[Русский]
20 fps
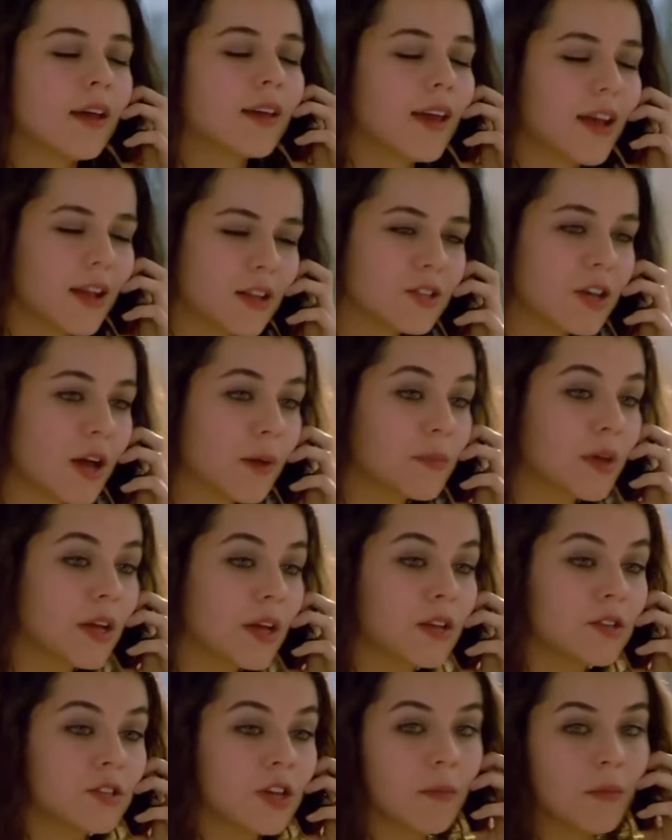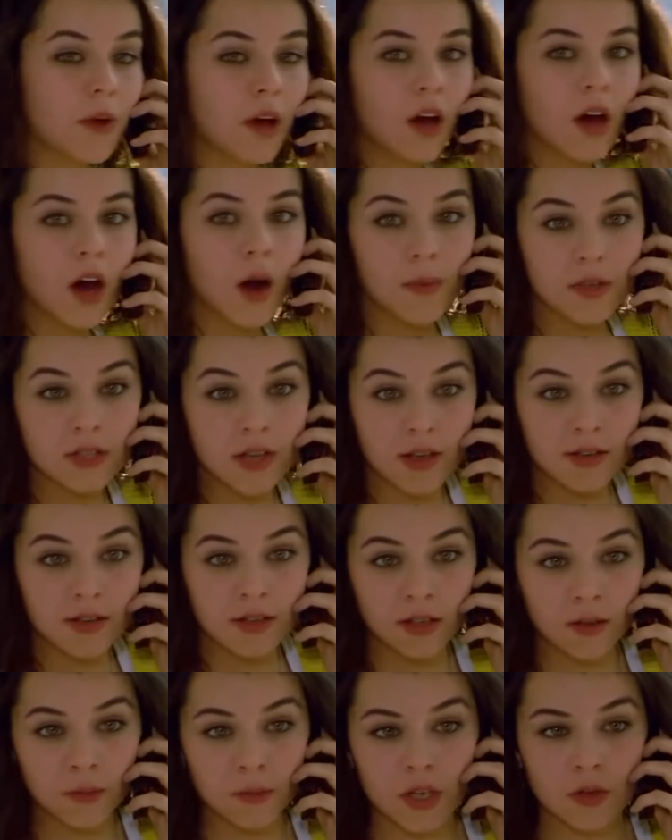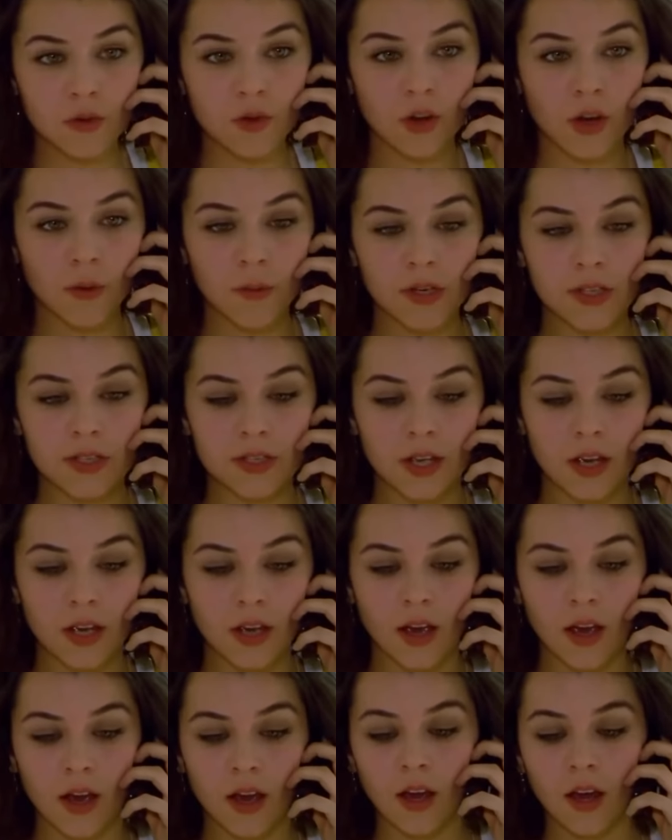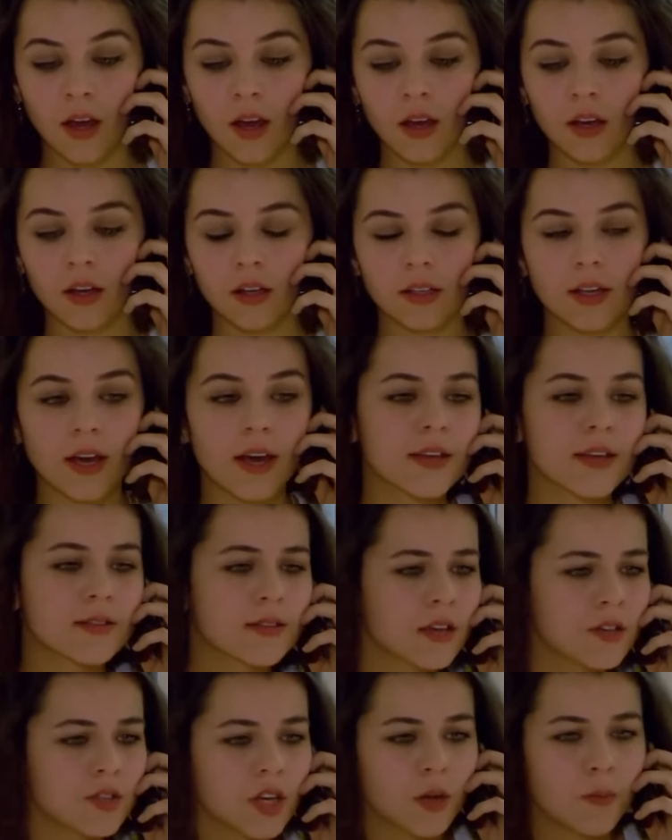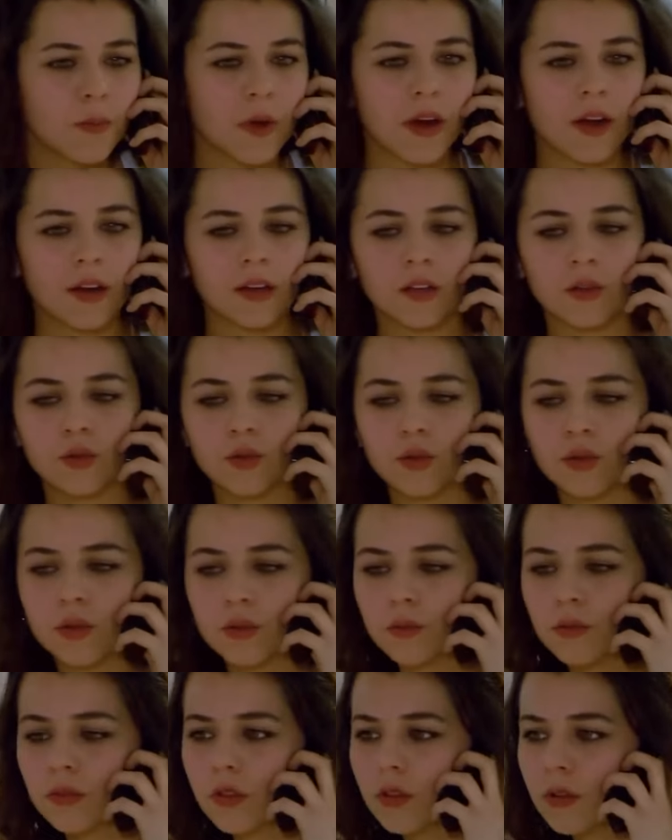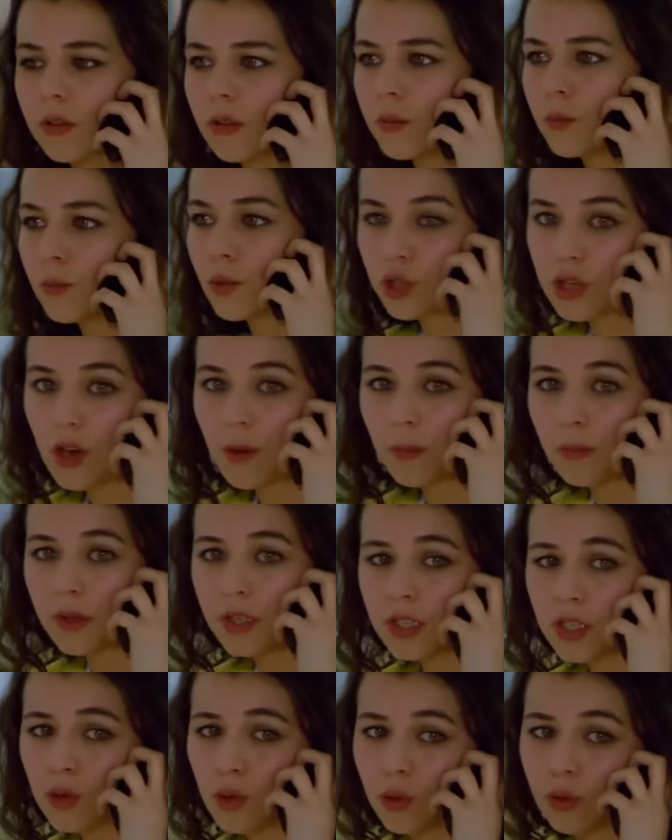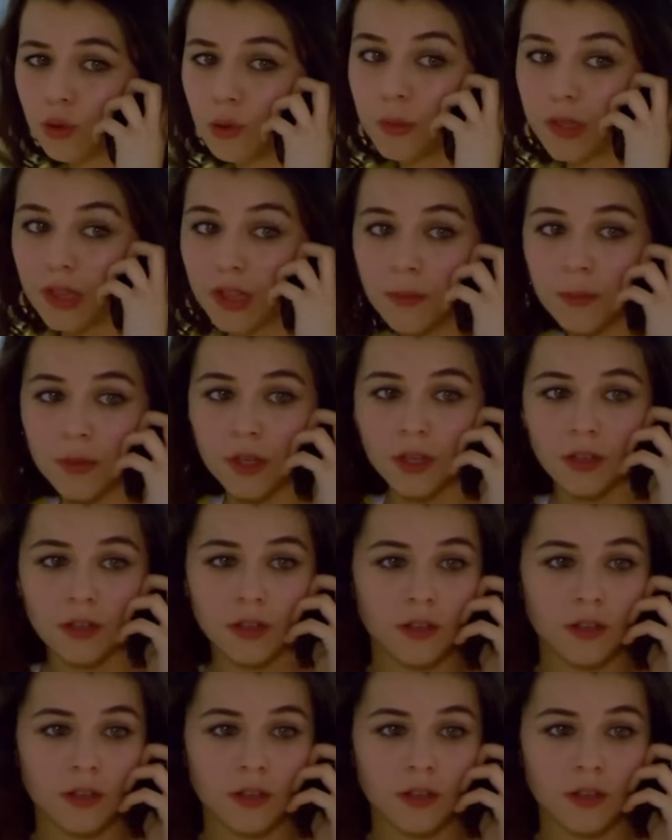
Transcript: Ладно, я приеду, но ты ничего не говори ей. Мне другое интересно. Что там с разводом? Все кончено?